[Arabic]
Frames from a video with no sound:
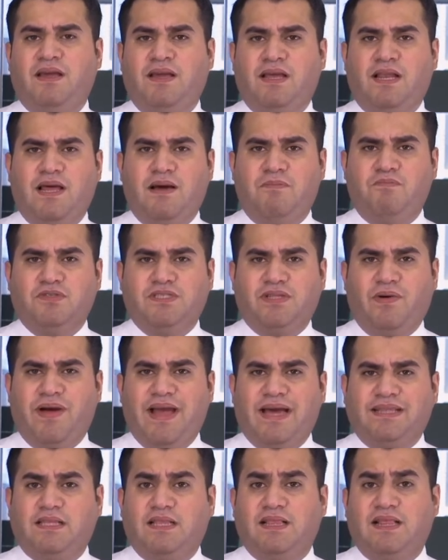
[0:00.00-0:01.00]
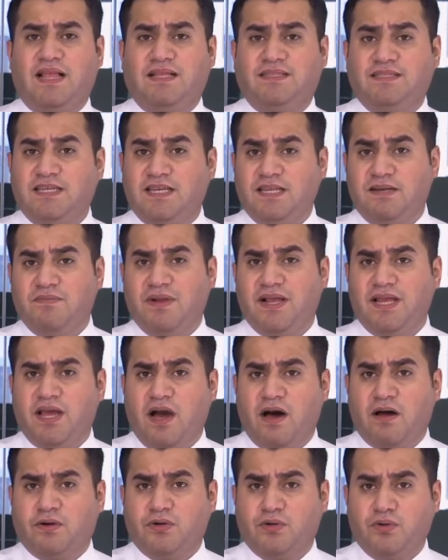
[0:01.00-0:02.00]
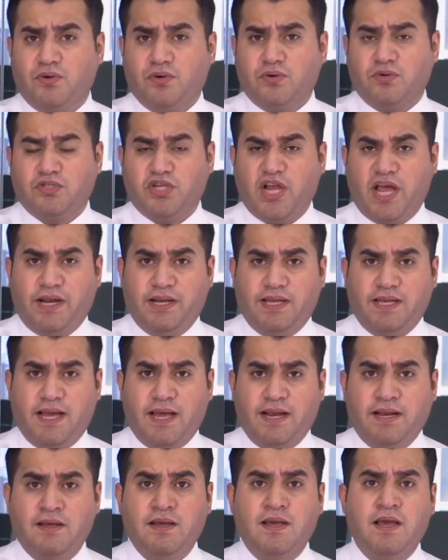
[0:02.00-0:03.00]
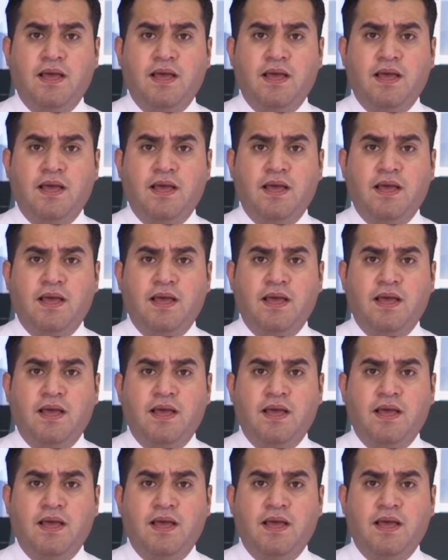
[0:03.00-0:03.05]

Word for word: إلى مستويات 30 مليار يورو شهريا